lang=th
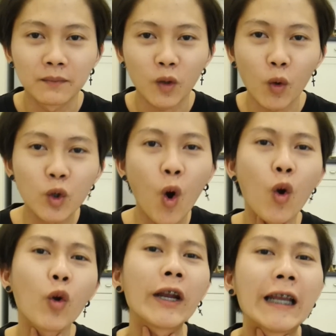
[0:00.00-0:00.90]
กูโชว์
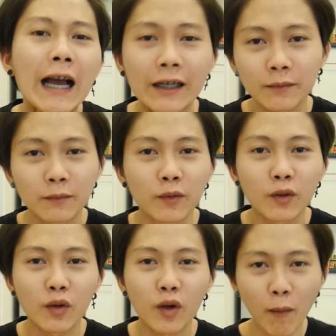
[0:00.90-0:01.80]
ลูกกระเดือก
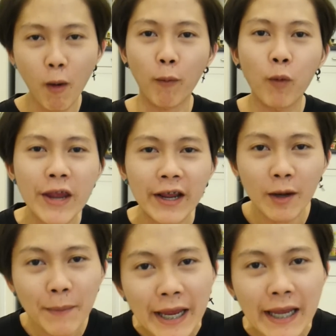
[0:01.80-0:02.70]
ก็บอกผู้หญิง
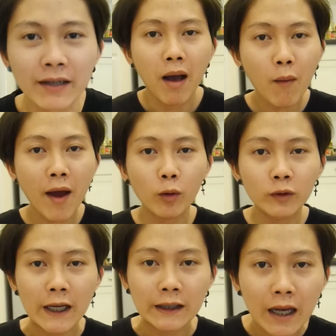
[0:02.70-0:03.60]
ก็มีบางวั
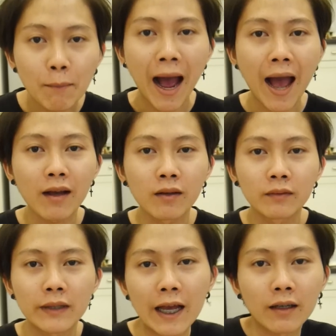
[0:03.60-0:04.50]
นกูใส่เสื้อบาง
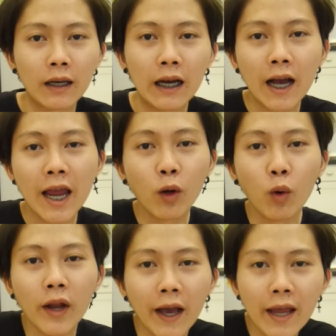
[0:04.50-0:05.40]
เนี่ยให้
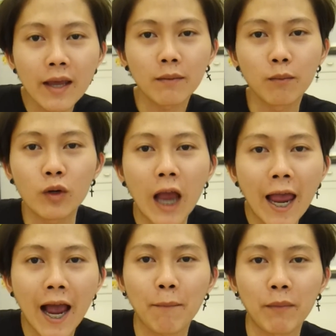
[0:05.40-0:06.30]
ดูเนี่ยเอ้ยผู้
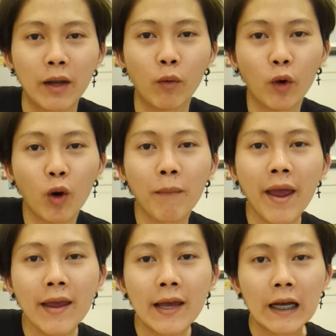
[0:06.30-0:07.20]
ชายครับเห็นหัวน
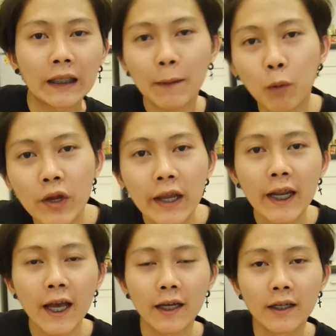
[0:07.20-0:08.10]
มไหมถ้าผู้
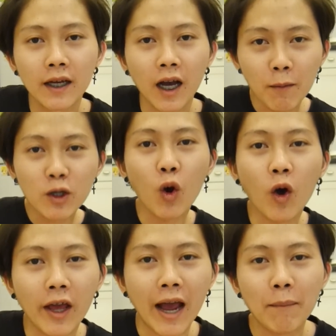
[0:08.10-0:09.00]
หญิงเนี่ยเขาไม่
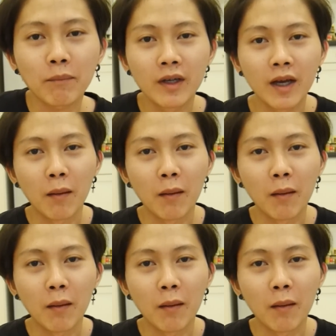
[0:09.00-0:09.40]
โชว์กันเหรอครับ